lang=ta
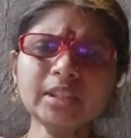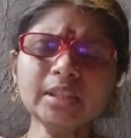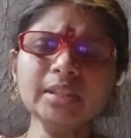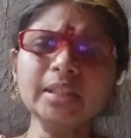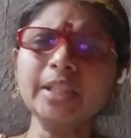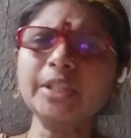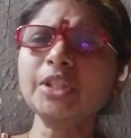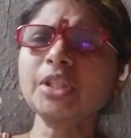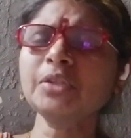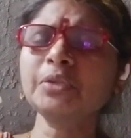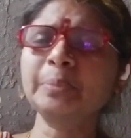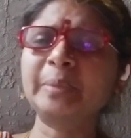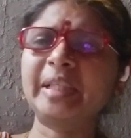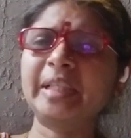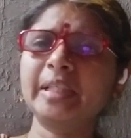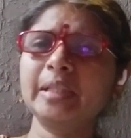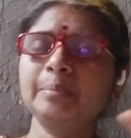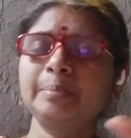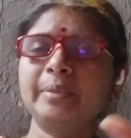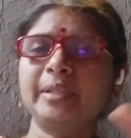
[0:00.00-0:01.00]
தர்ஷவ்
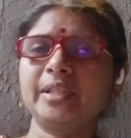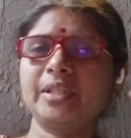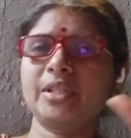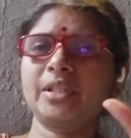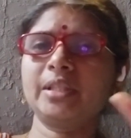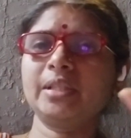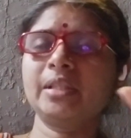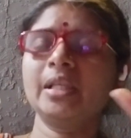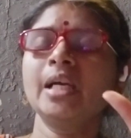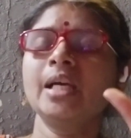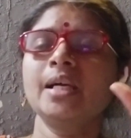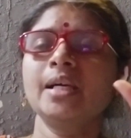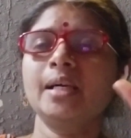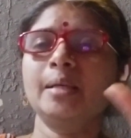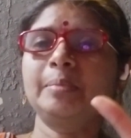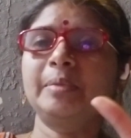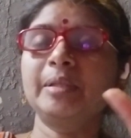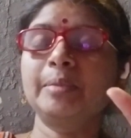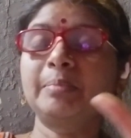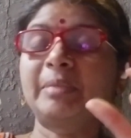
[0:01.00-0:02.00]
மென்டல் ப்ரெஷர்
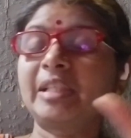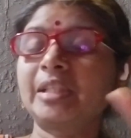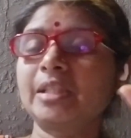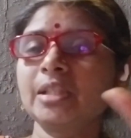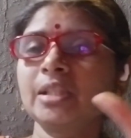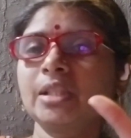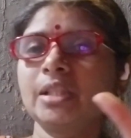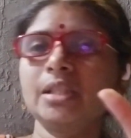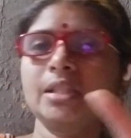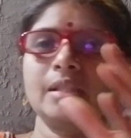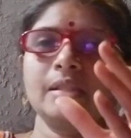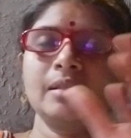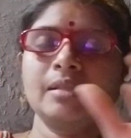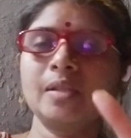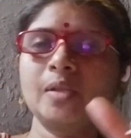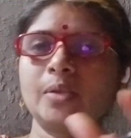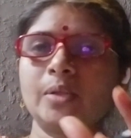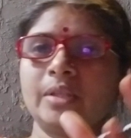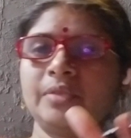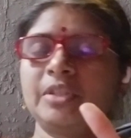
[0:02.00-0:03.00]
அப்படின்னு மென்டல் டார்ச்சர்னு
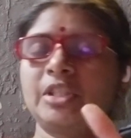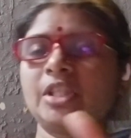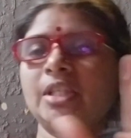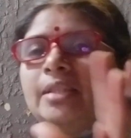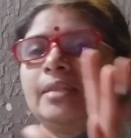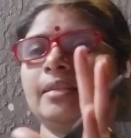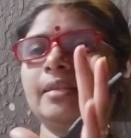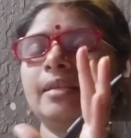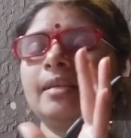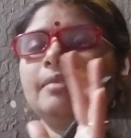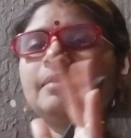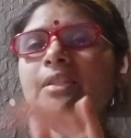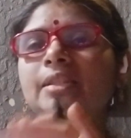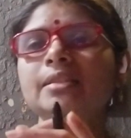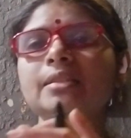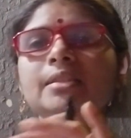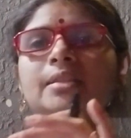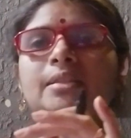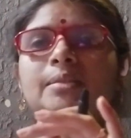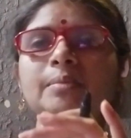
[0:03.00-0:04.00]
சொன்ன விஷயத்துலலாம்
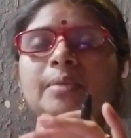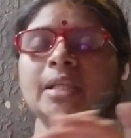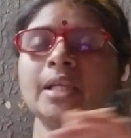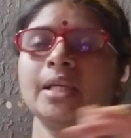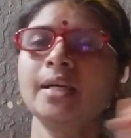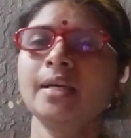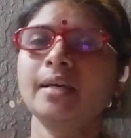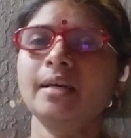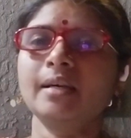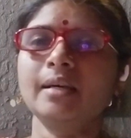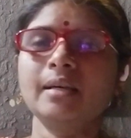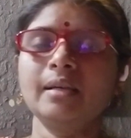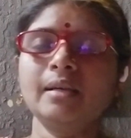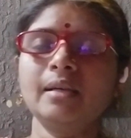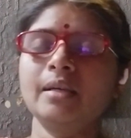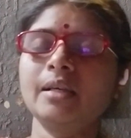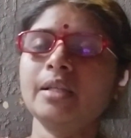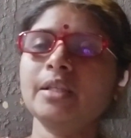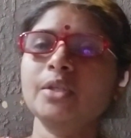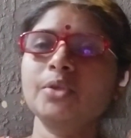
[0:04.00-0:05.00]
வந்து
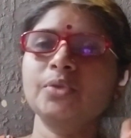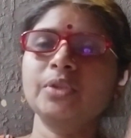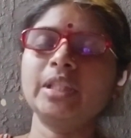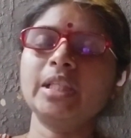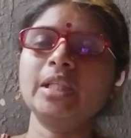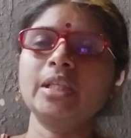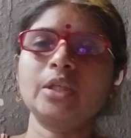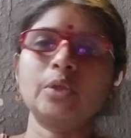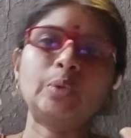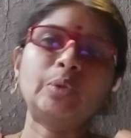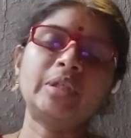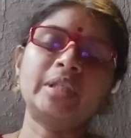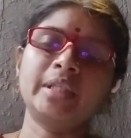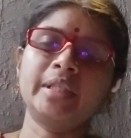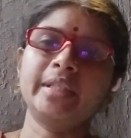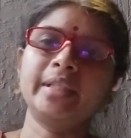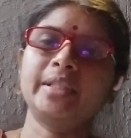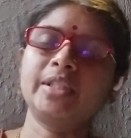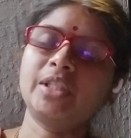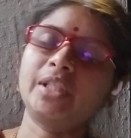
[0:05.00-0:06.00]
ஆர்னோ வந்து எல்லாம் ரவுண்டு
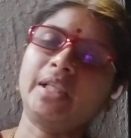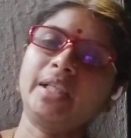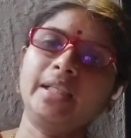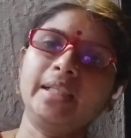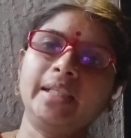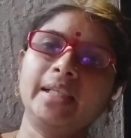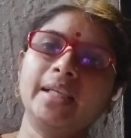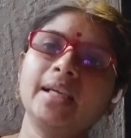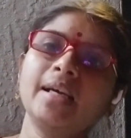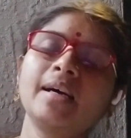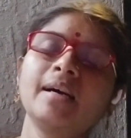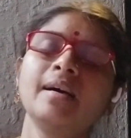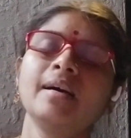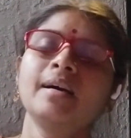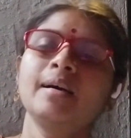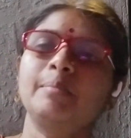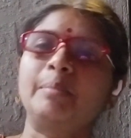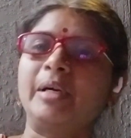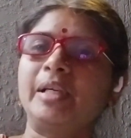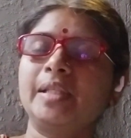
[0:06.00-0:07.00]
கட்டி அடித்தாங்க இல்லைங்களா
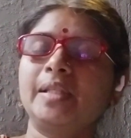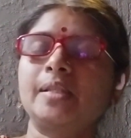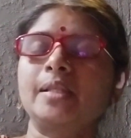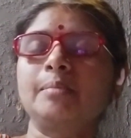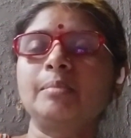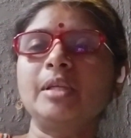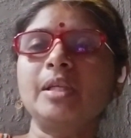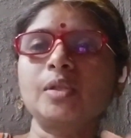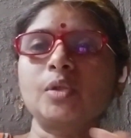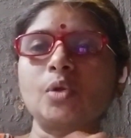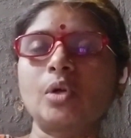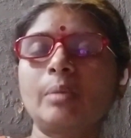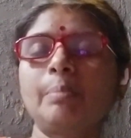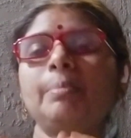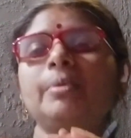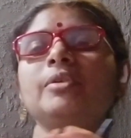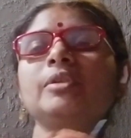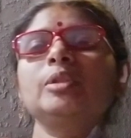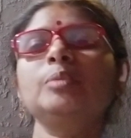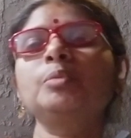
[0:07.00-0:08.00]
பாய்ஸ் டீமில் ஸோ
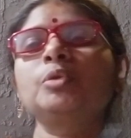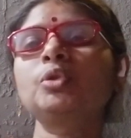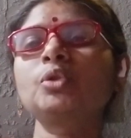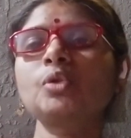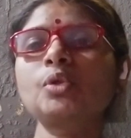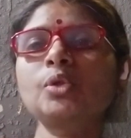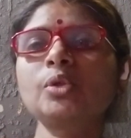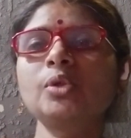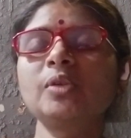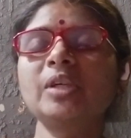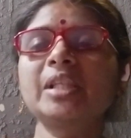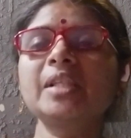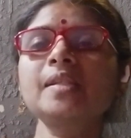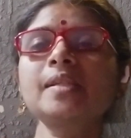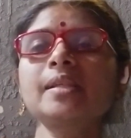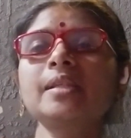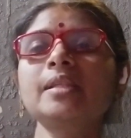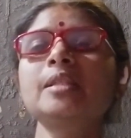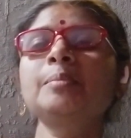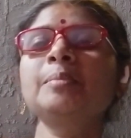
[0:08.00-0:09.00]
அப்போ வந்து முத்து சொல்வார் ஸோ
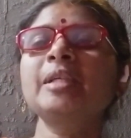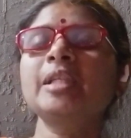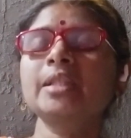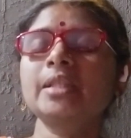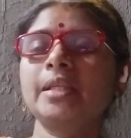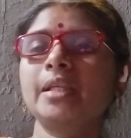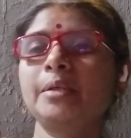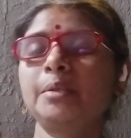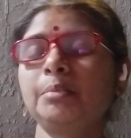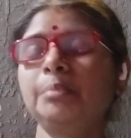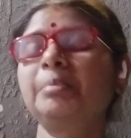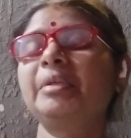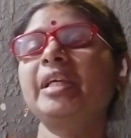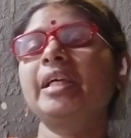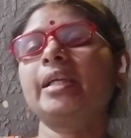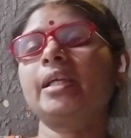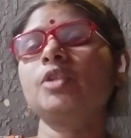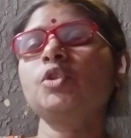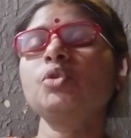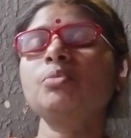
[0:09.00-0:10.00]
இனிமேல் இது இப்படி
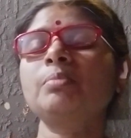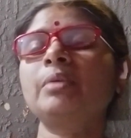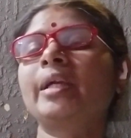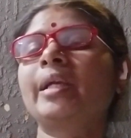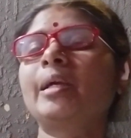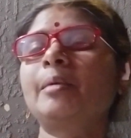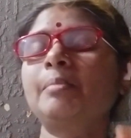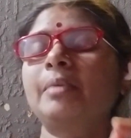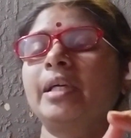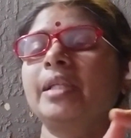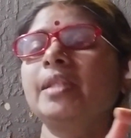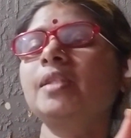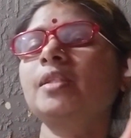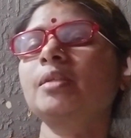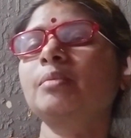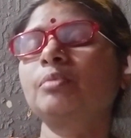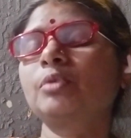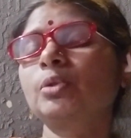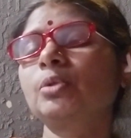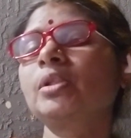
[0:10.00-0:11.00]
யாராச்சும் பண்ணால் பாய்ஸ்
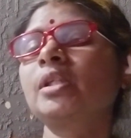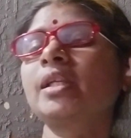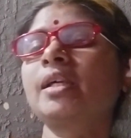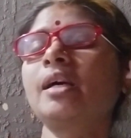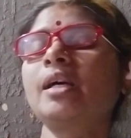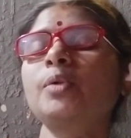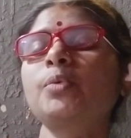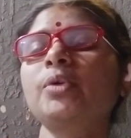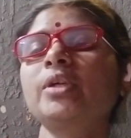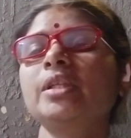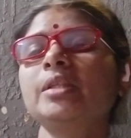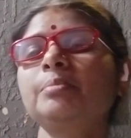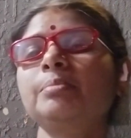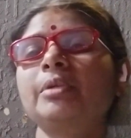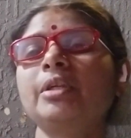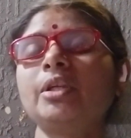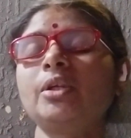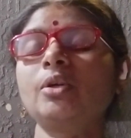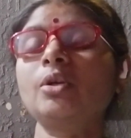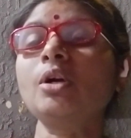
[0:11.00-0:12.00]
டீம் ரூல்ஸ் யார் வயலேட்
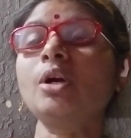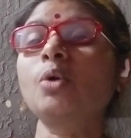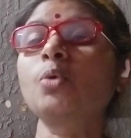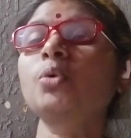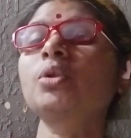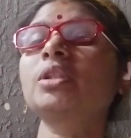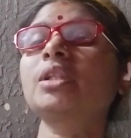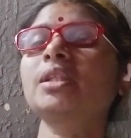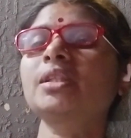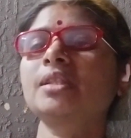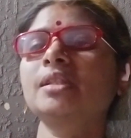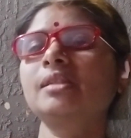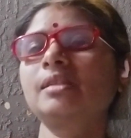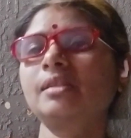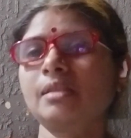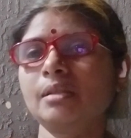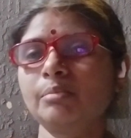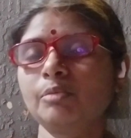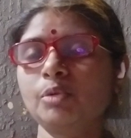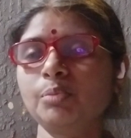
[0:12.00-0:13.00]
பண்ணுறாங்களோ அவங்க தான் கேர்ள்ஸ்
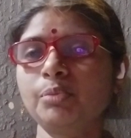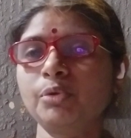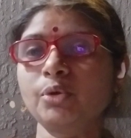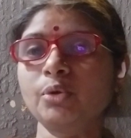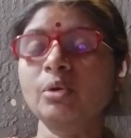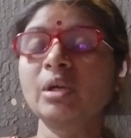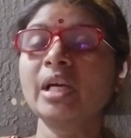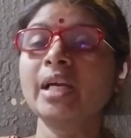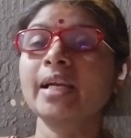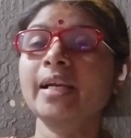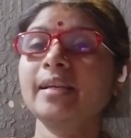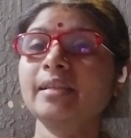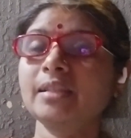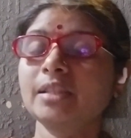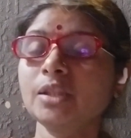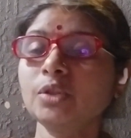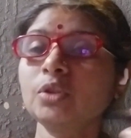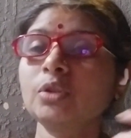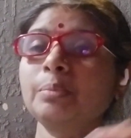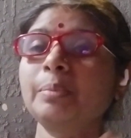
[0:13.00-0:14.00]
டீமுக்கு போகணும்
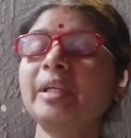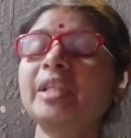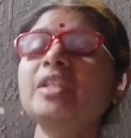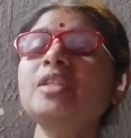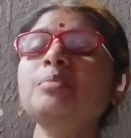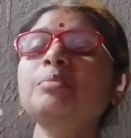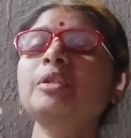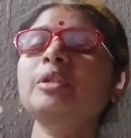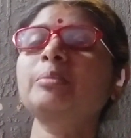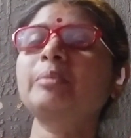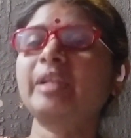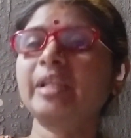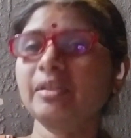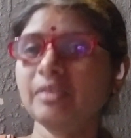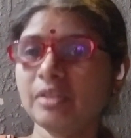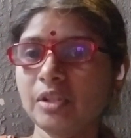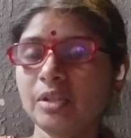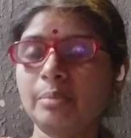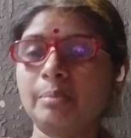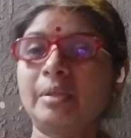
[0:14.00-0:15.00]
கிட்டத்தட்ட ஒரு பனிஷ்மெண்ட் மாதிரி
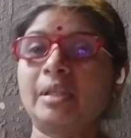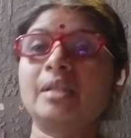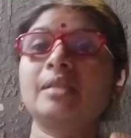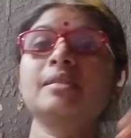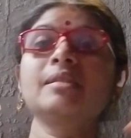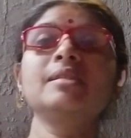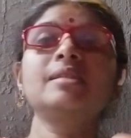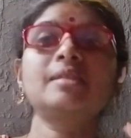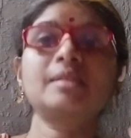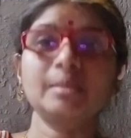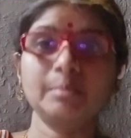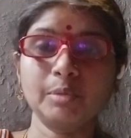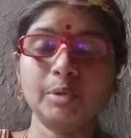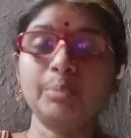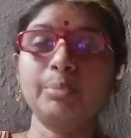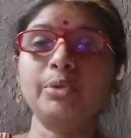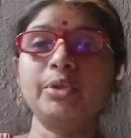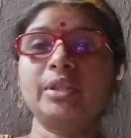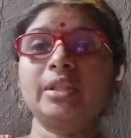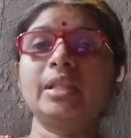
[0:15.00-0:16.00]
வச்சுருப்பாங்க கேர்ள்ஸ் டீமுக்கு
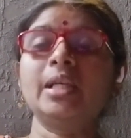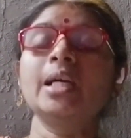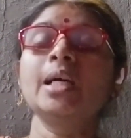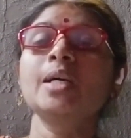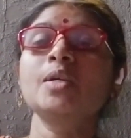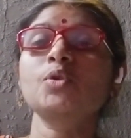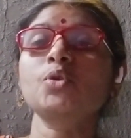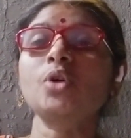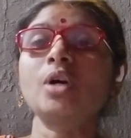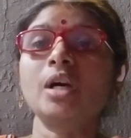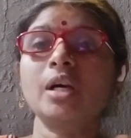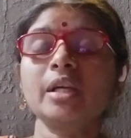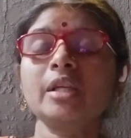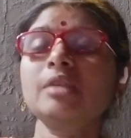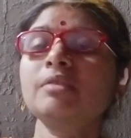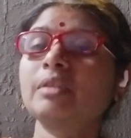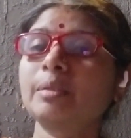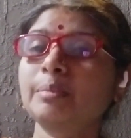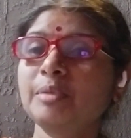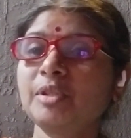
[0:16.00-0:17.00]
போகிறத ஸோ
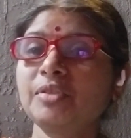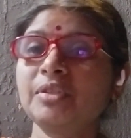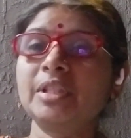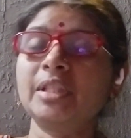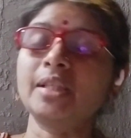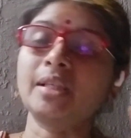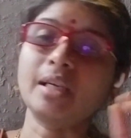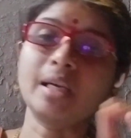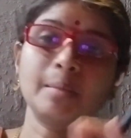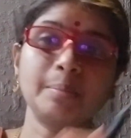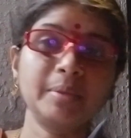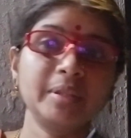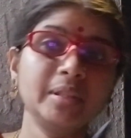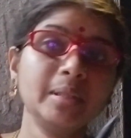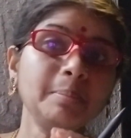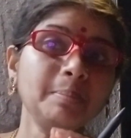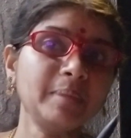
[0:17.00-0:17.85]
ஆர்னோ அமுச்சு விட்டுறலாம் அப்படின்னு தான்